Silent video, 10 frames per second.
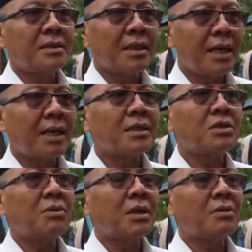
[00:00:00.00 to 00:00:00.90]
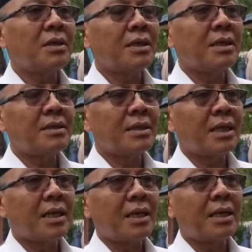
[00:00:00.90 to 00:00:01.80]
segala sesuatu yang
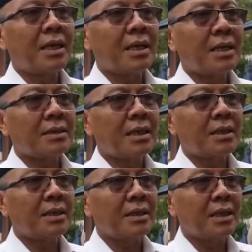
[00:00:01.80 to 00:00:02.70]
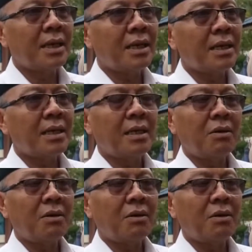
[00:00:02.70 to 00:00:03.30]
direncanakan akan sangat indah,